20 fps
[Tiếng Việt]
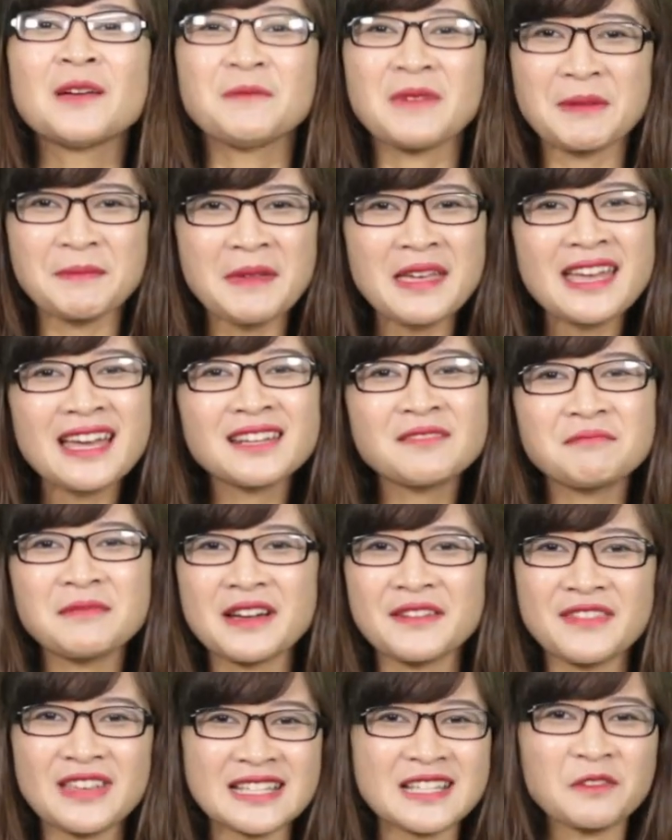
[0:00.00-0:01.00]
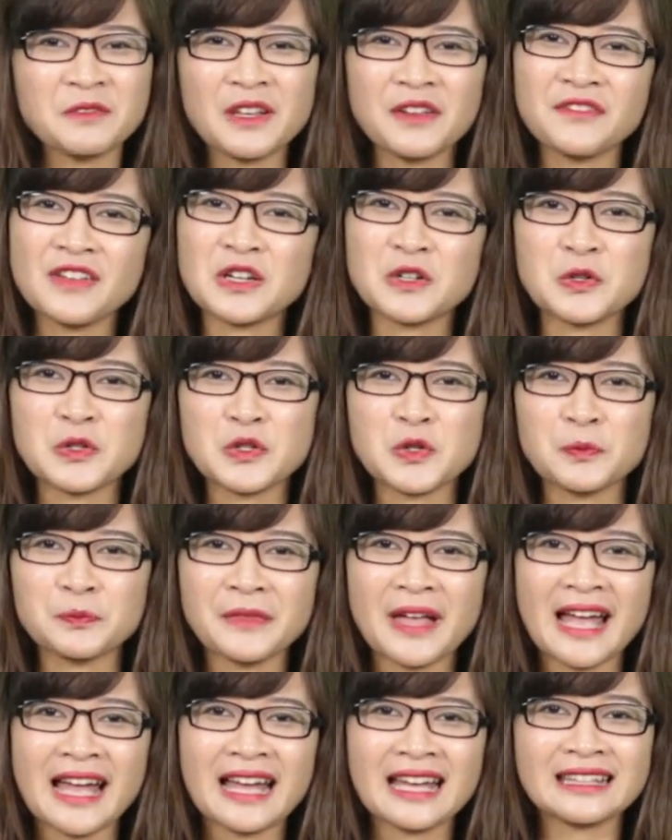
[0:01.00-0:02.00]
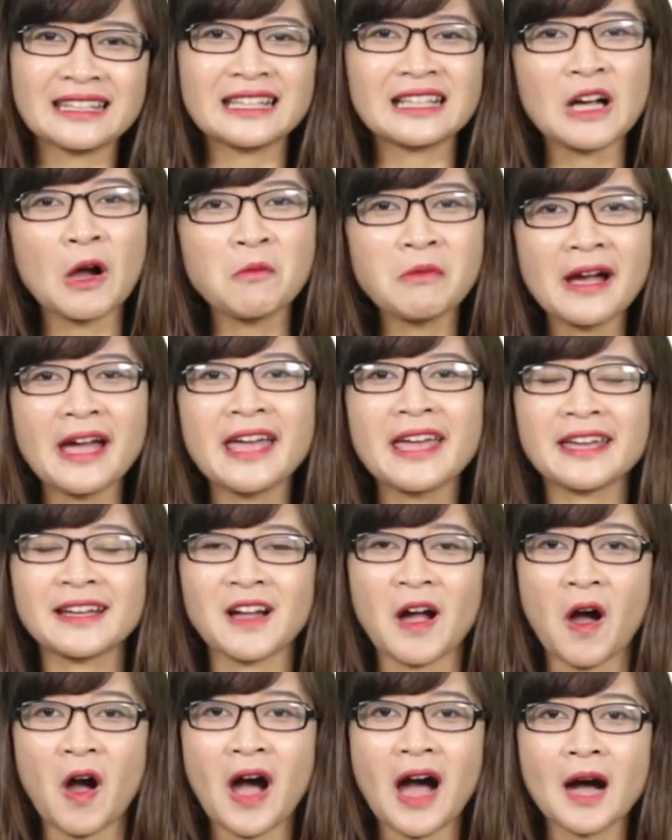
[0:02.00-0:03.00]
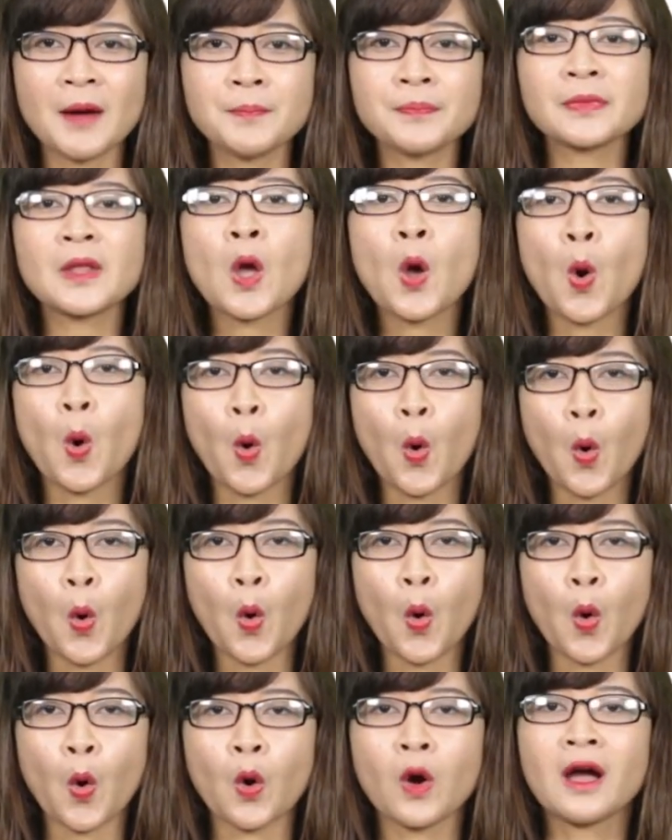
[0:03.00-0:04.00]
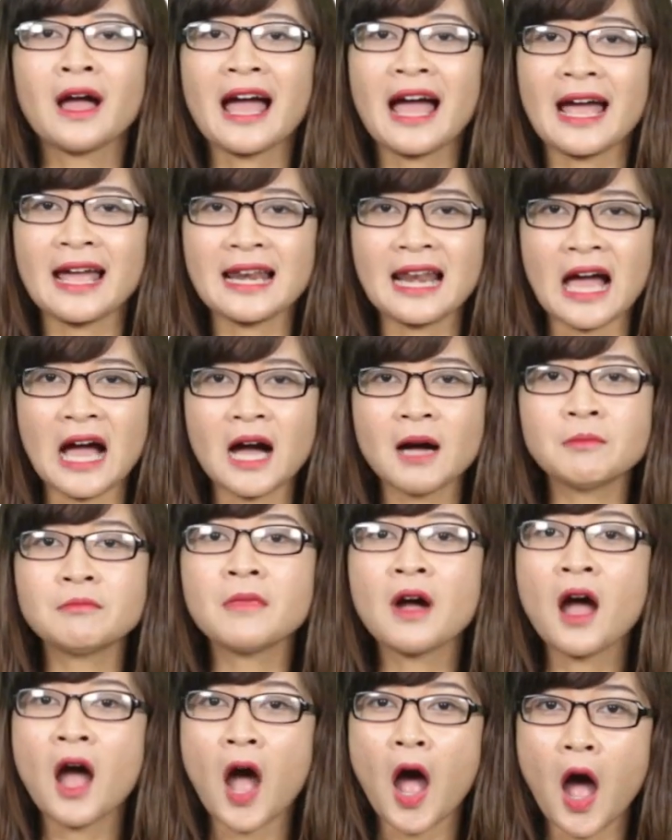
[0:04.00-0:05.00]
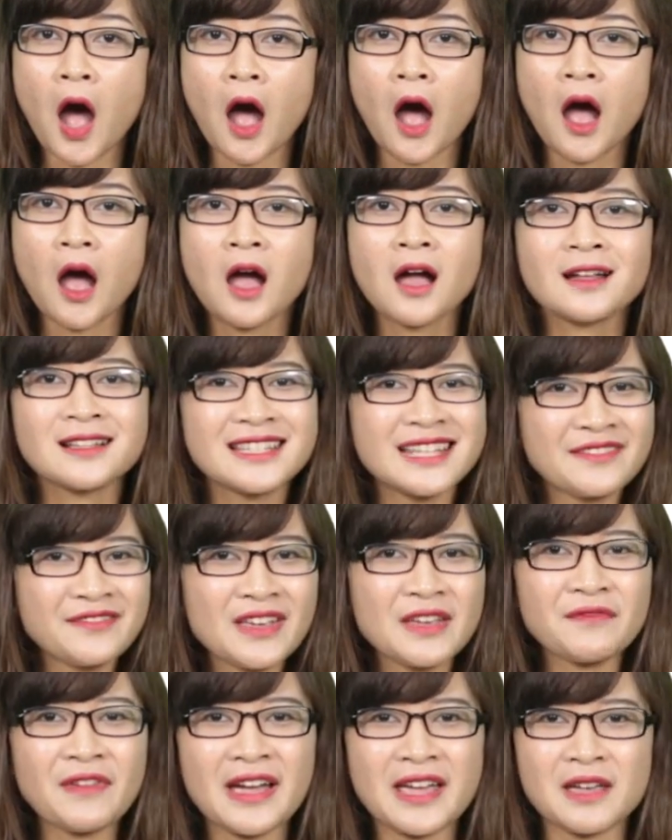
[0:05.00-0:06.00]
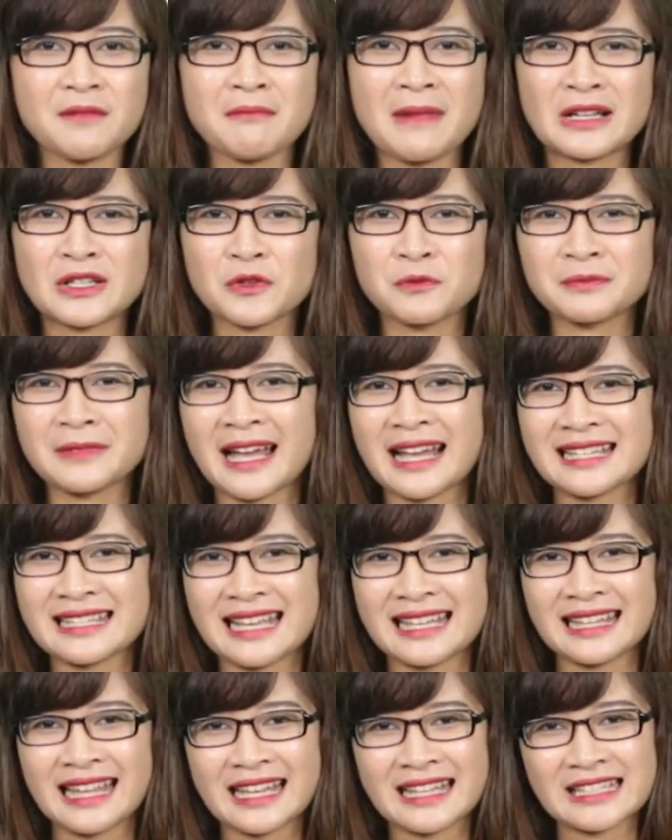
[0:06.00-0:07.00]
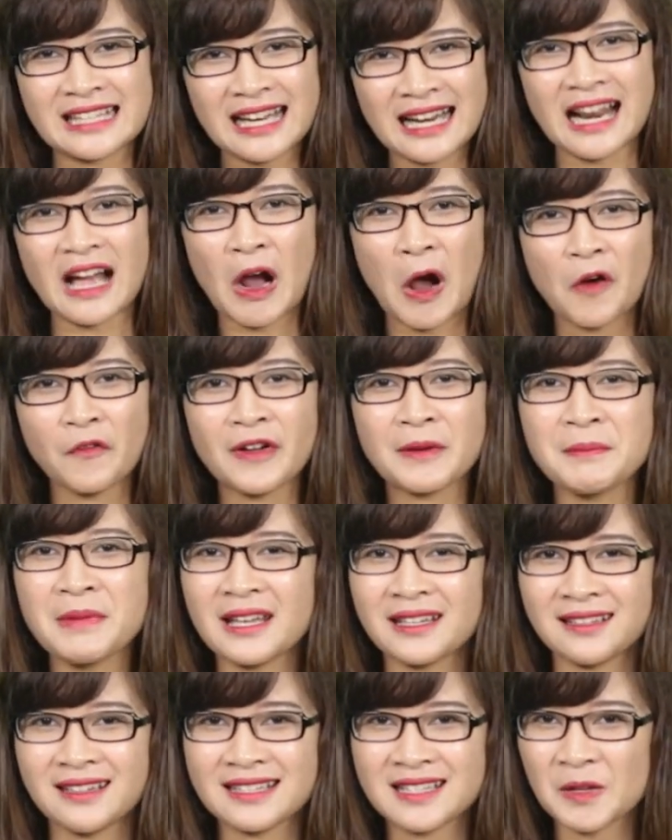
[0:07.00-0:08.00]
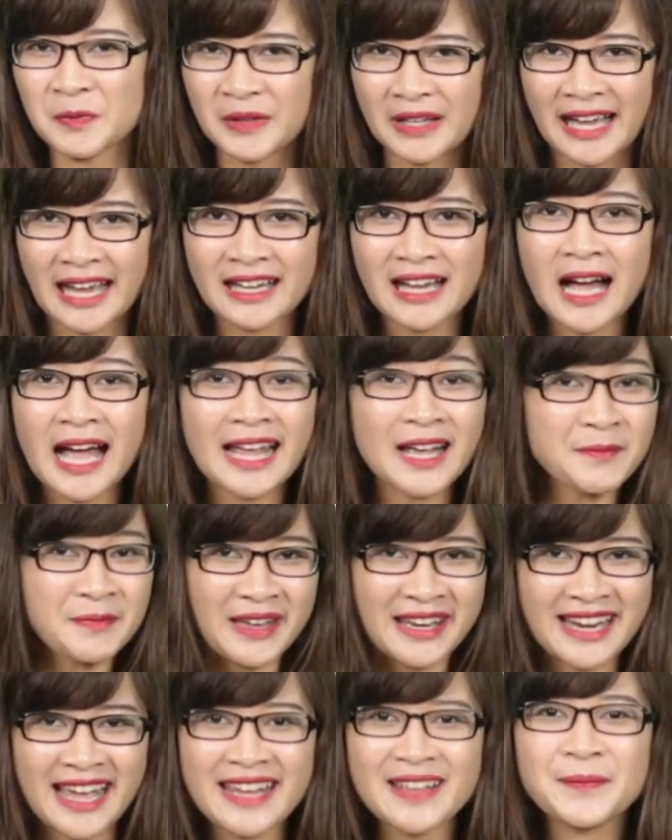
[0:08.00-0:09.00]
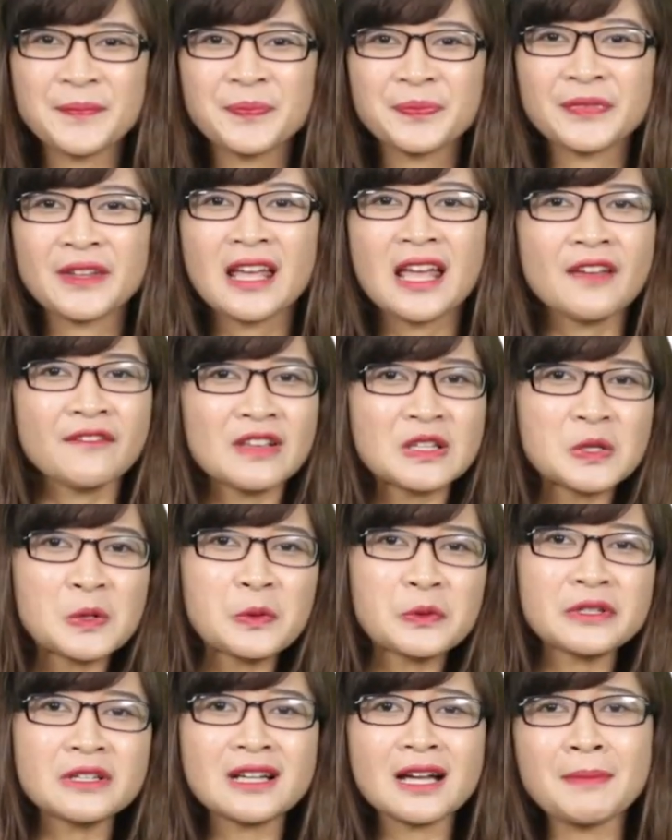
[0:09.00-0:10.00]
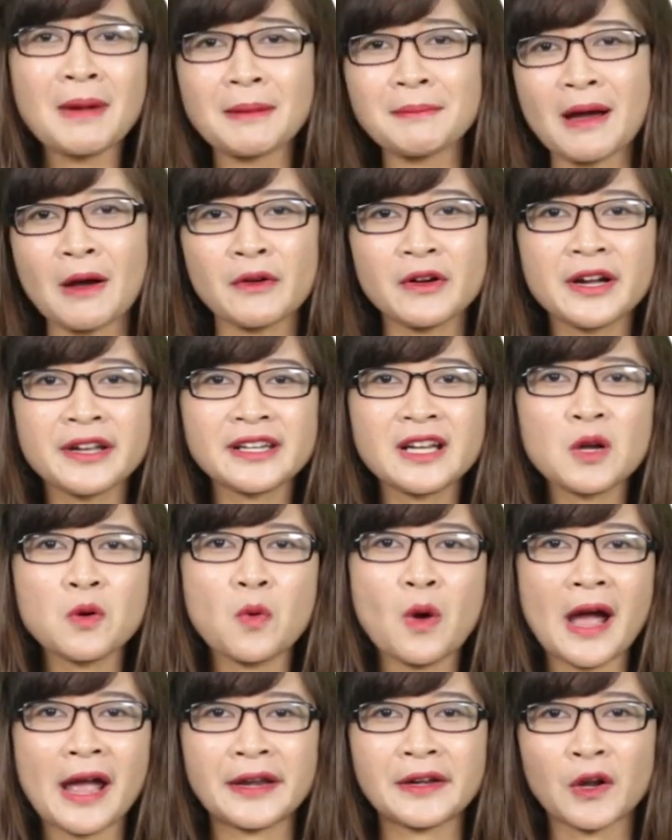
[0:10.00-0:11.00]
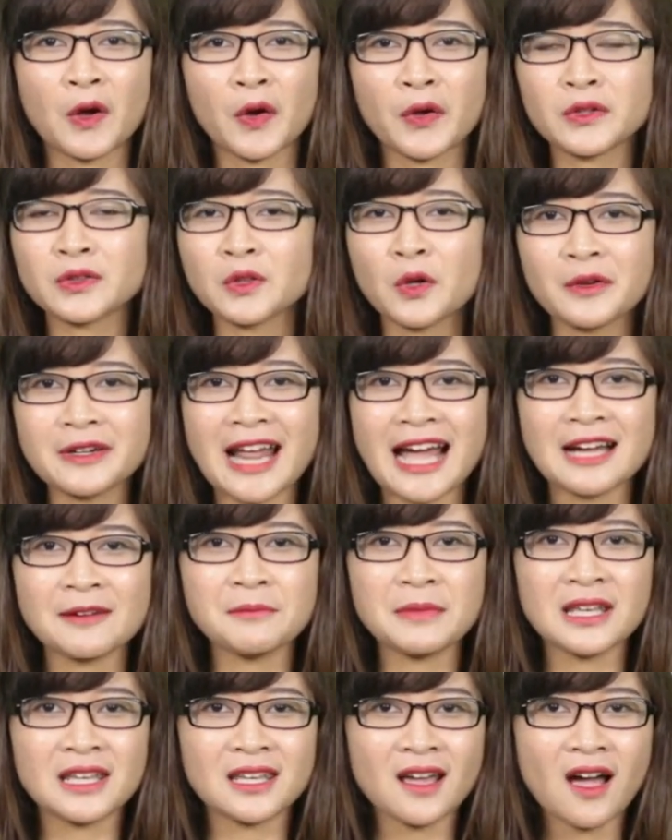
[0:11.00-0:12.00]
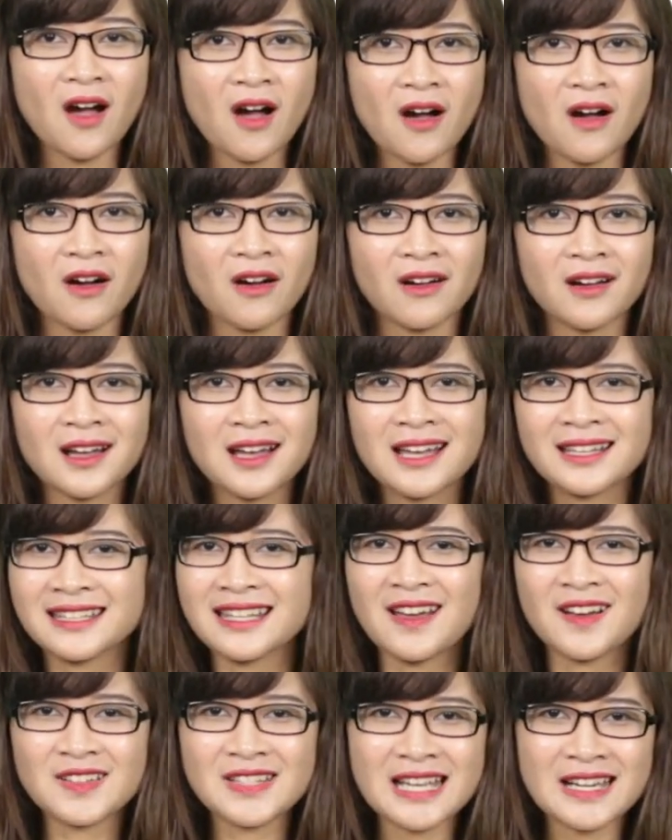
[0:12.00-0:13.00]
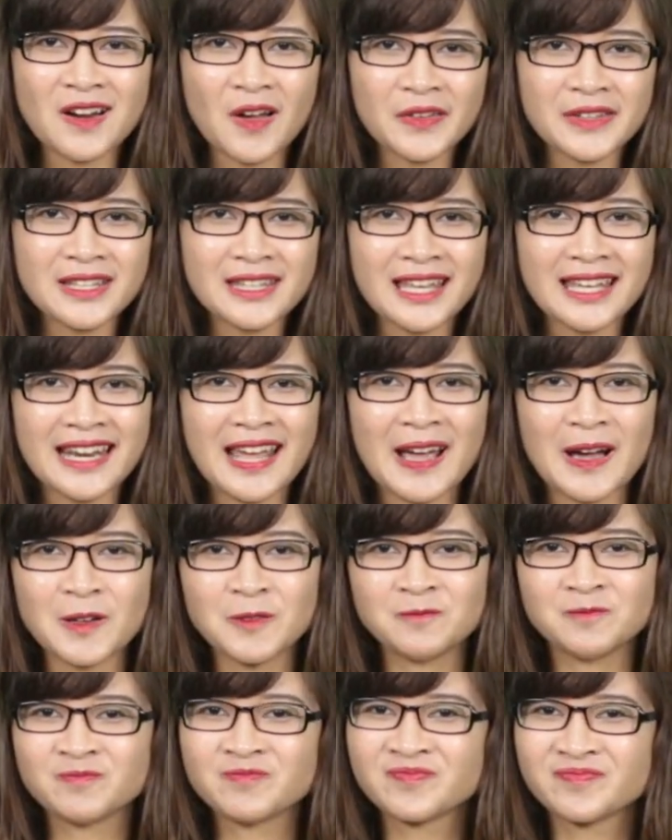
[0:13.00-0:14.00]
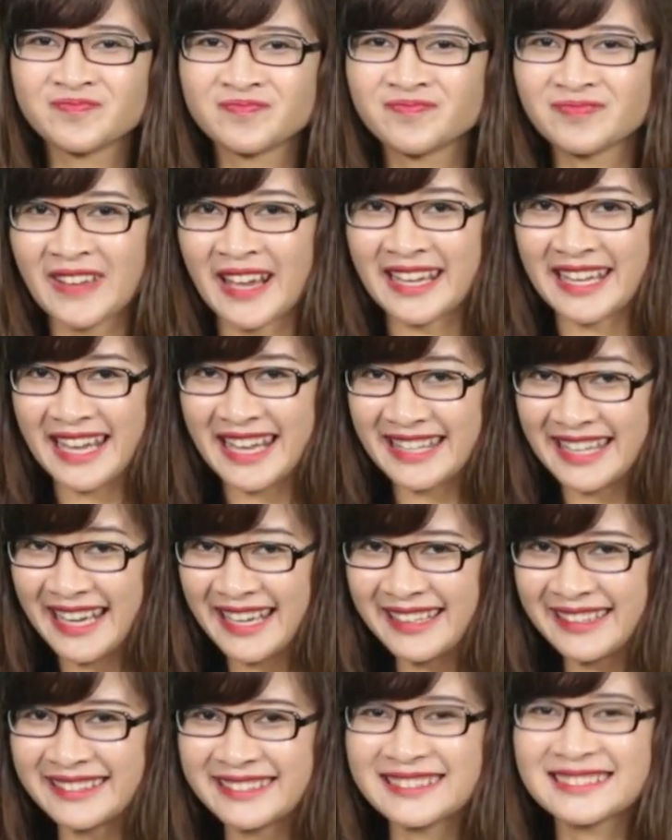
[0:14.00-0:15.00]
Mình biết bởi vì trong tiếng Việt của chúng ta thì không hề có âm ồ hay là âm ọ Chính vì vậy mà chúng ta sẽ thấy rất là khó phân biệt ở trong tiếng Anh hai âm này đấy. Ví dụ như các bạn bảo người nước ngoài nói tôi đang bị ho thì họ sẽ nói như thế nào? Hãy nghe nhé.